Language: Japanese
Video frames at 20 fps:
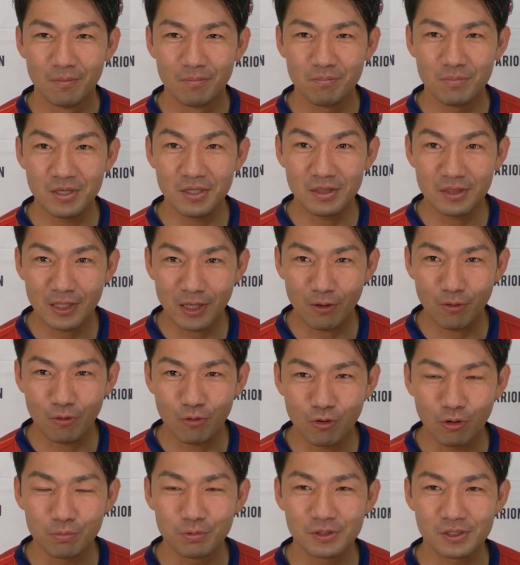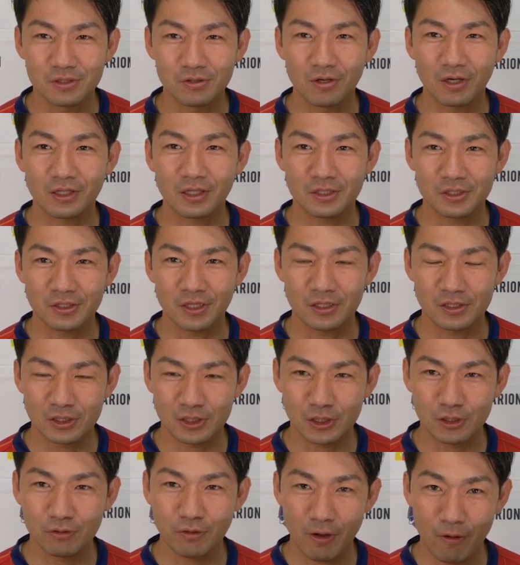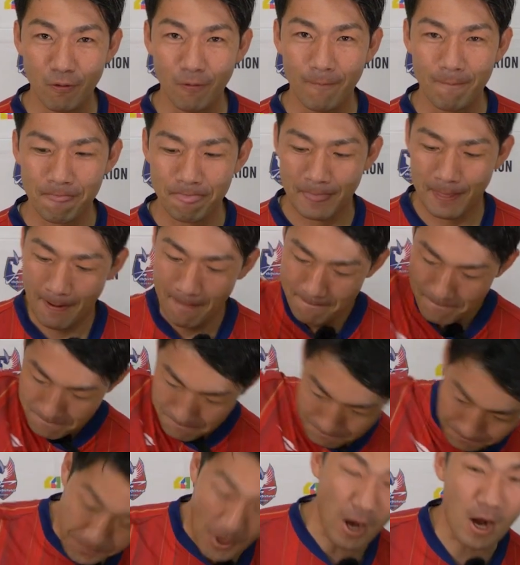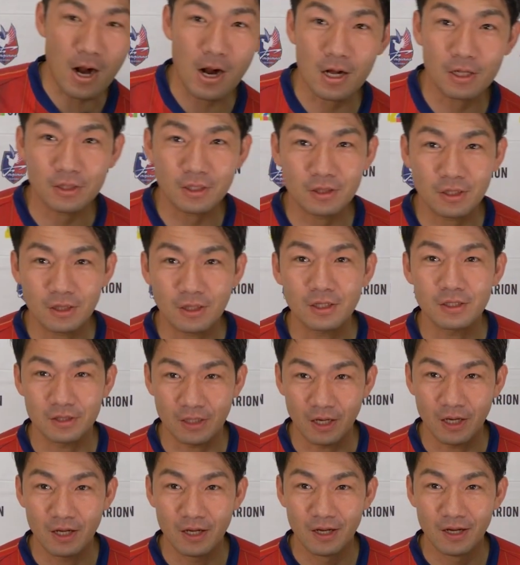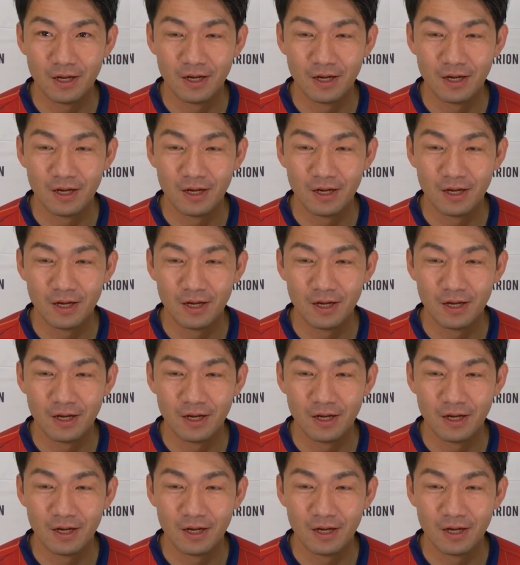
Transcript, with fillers: みんなを鼓舞するような形で机をバーンって叩いて